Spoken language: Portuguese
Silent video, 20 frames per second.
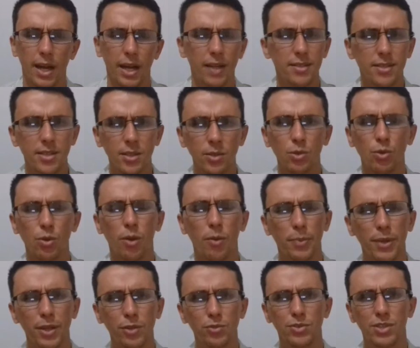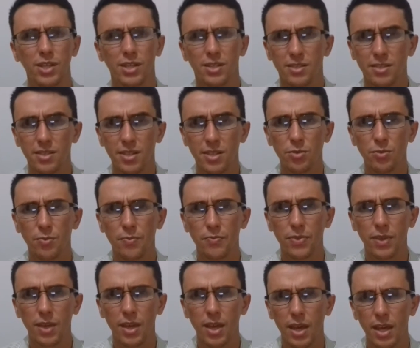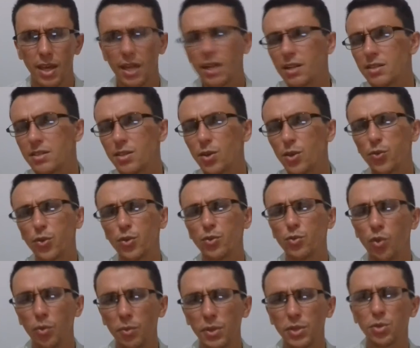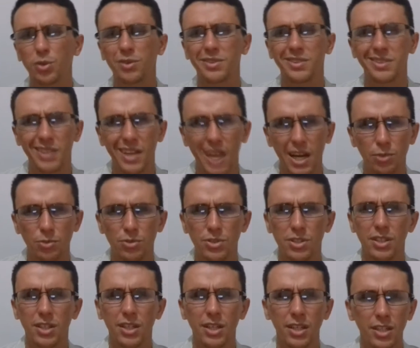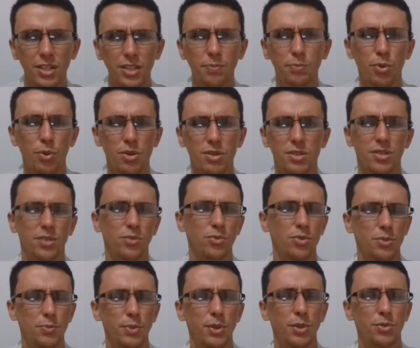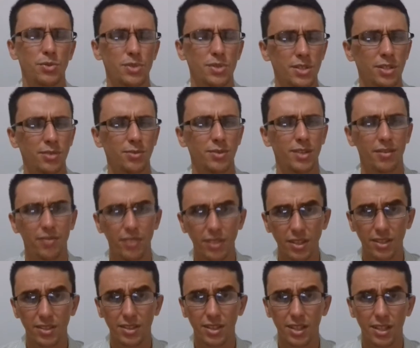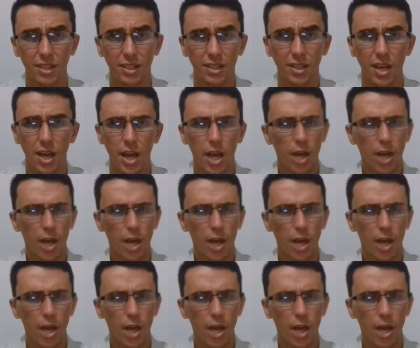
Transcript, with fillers: A lição que eu aprendo de Eliseu, Eliseu foi um homem dotado de grande porção do Espírito Santo na vida dele